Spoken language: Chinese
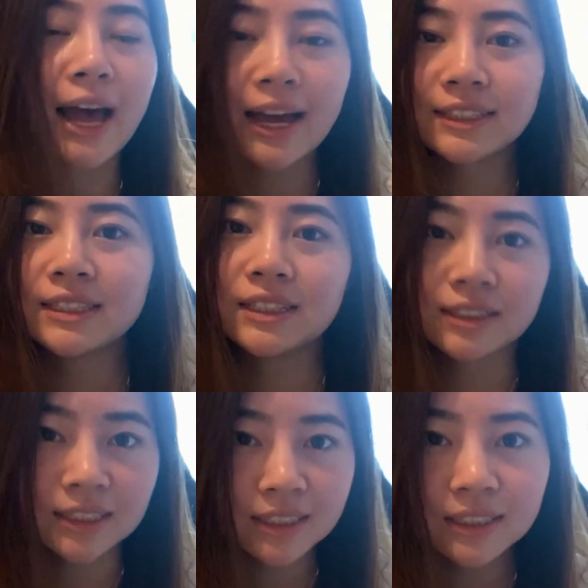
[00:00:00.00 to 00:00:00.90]
爱
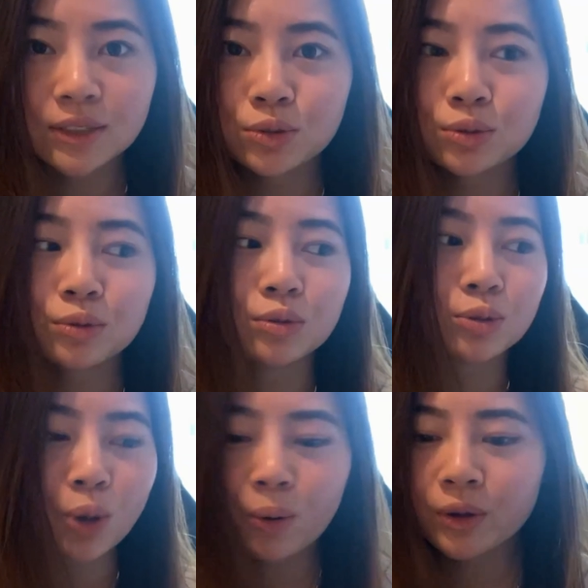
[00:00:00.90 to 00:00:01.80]
情、喜剧、
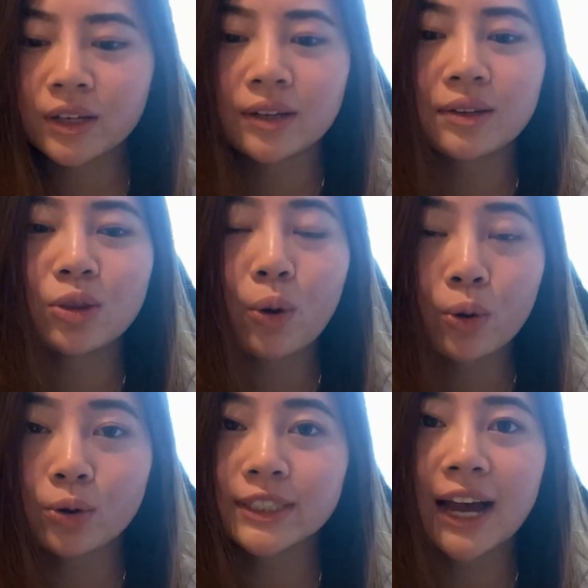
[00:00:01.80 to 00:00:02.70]
综艺都
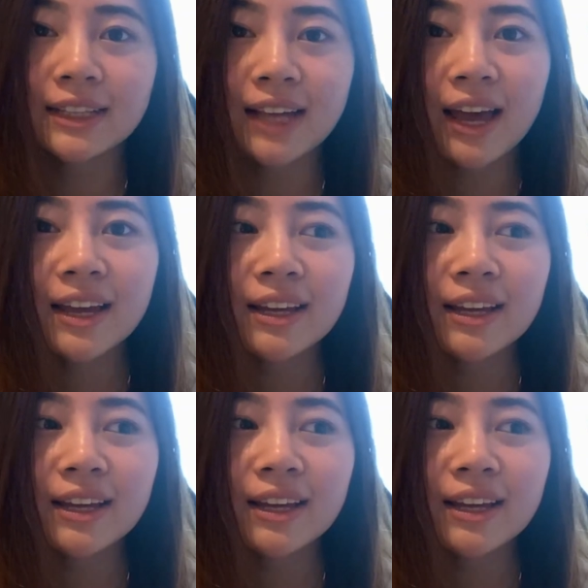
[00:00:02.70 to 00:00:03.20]
有下载。